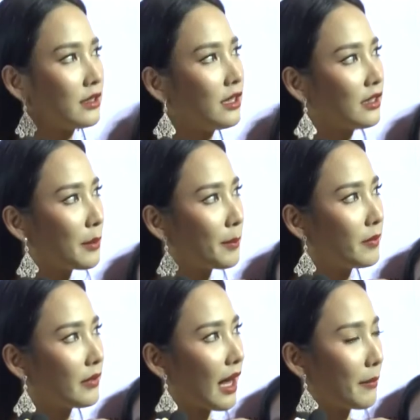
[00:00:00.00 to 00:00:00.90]
อเรื่องนี้
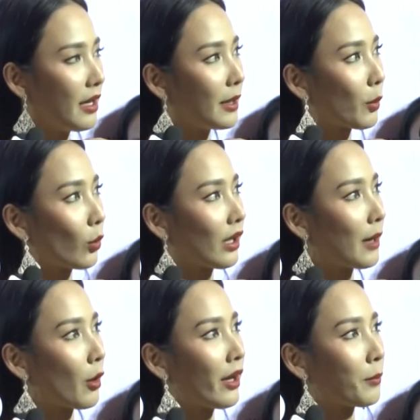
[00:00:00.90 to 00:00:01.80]
ไลฟ์มีเหตุผล
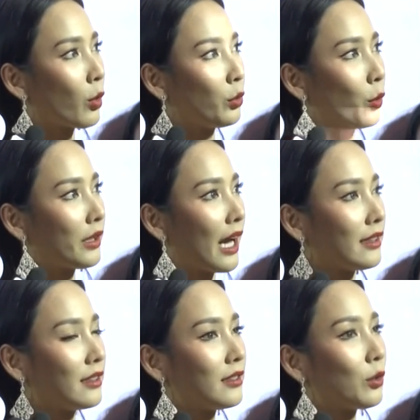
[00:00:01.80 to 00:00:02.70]
ค่ะ เพราะเหตุผลโดนกัน
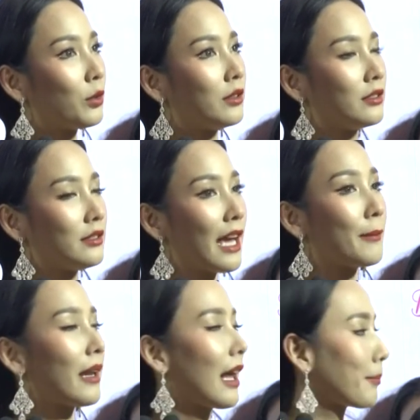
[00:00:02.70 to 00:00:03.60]
โดนแย่ง
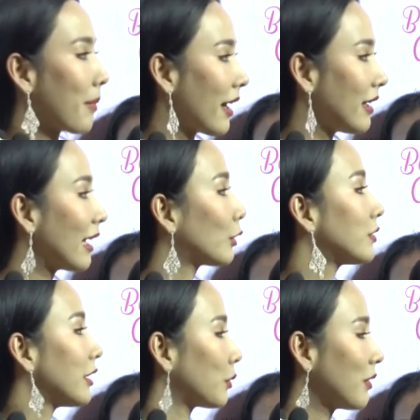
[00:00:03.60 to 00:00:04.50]
บัลลังก์ไปแย่งทุก
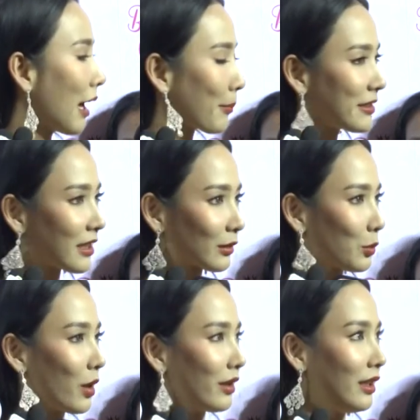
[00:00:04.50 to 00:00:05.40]
สิ่งทุกอย่างไปจาก
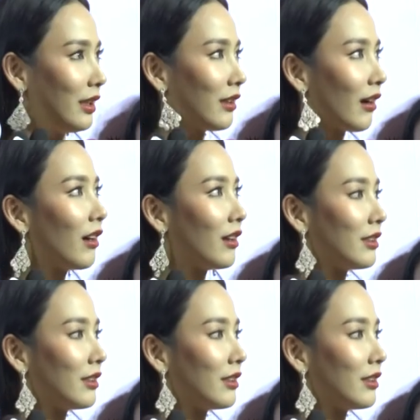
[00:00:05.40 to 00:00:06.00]
ตัวนี้ก็